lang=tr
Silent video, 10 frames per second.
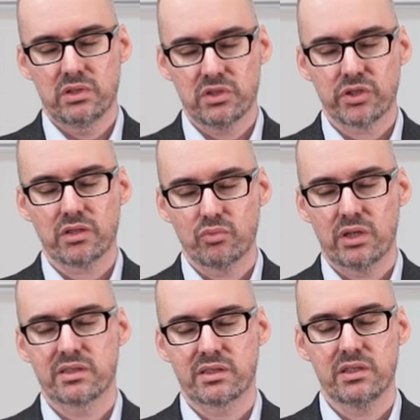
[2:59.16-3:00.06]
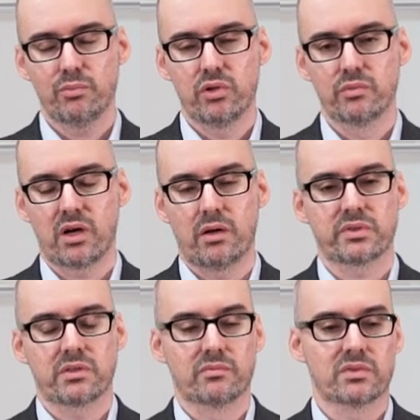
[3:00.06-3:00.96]
İnşaat mühendisliği bölümü
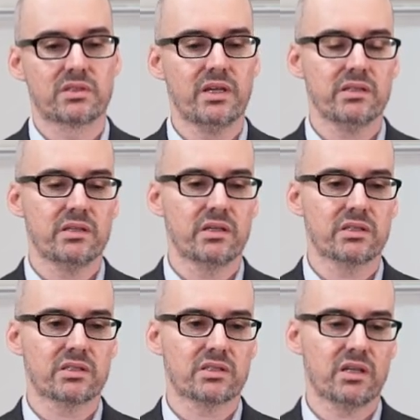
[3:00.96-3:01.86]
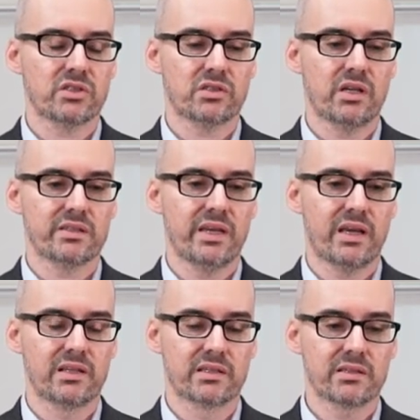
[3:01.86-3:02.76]
kapsamımızda stajlar
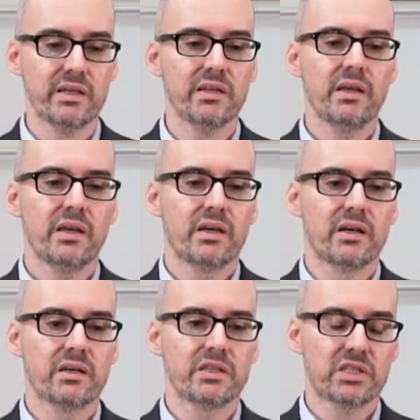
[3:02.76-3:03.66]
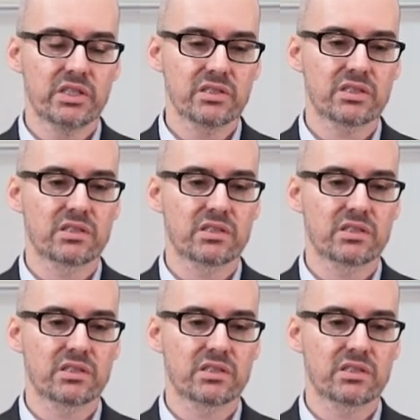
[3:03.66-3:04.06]
genellikle ikinci